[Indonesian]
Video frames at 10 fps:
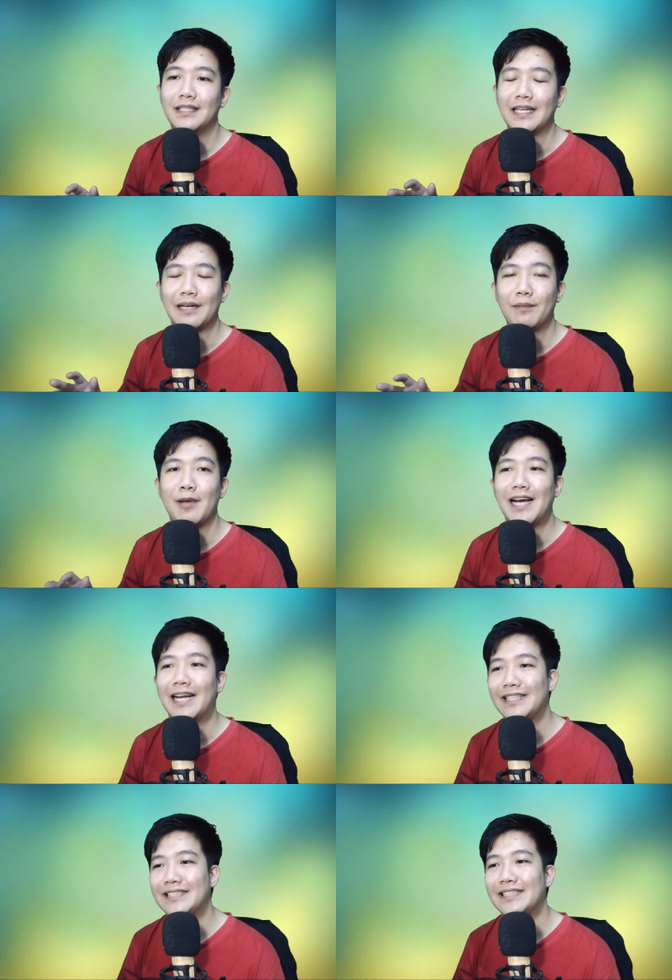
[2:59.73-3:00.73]
kenapa banyak
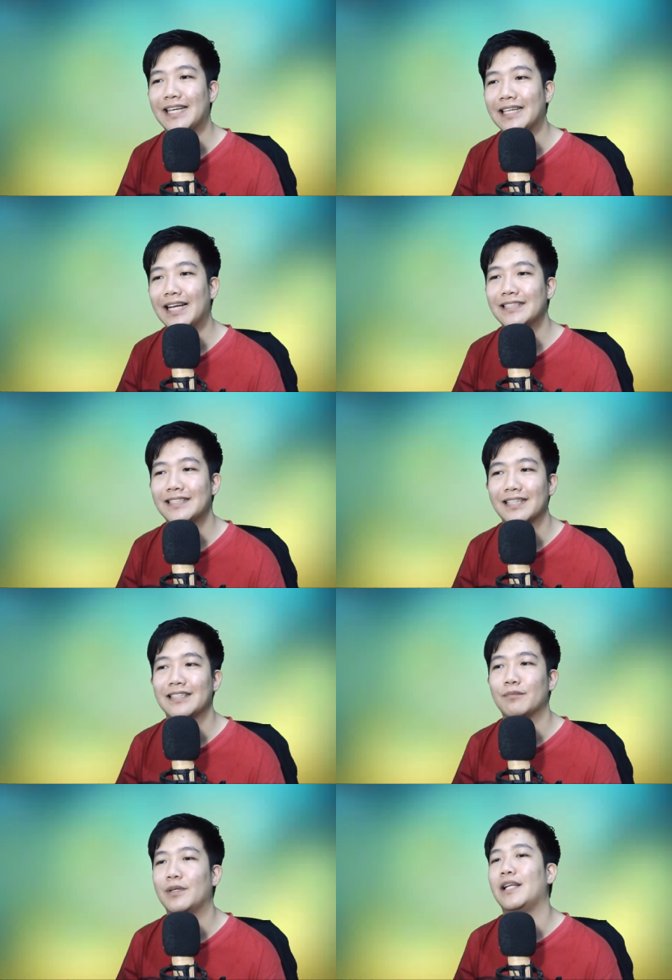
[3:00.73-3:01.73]
artis yang nggak serak
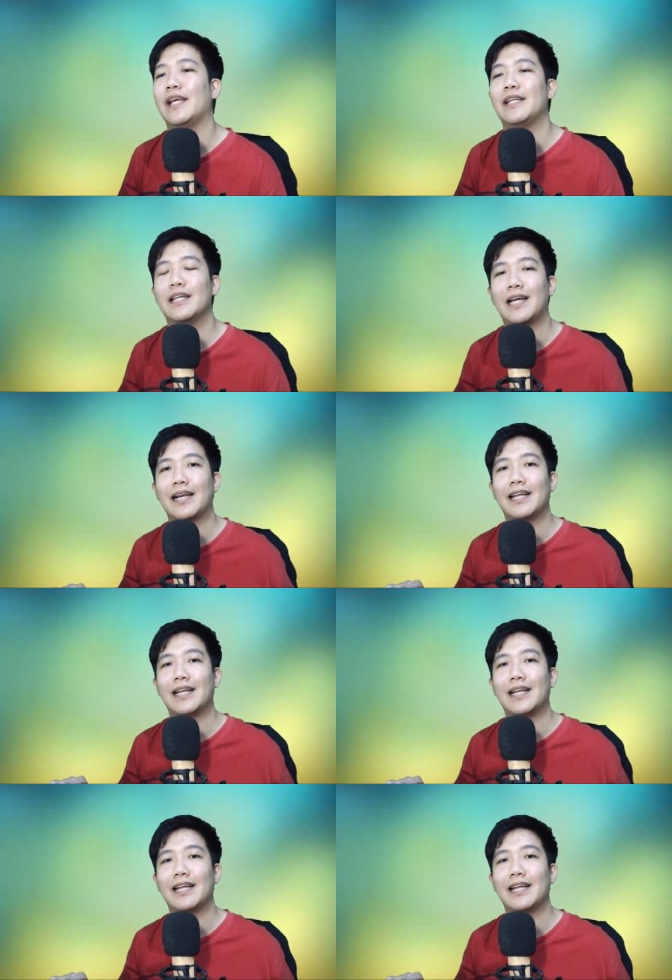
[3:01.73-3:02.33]
sama kliennya karena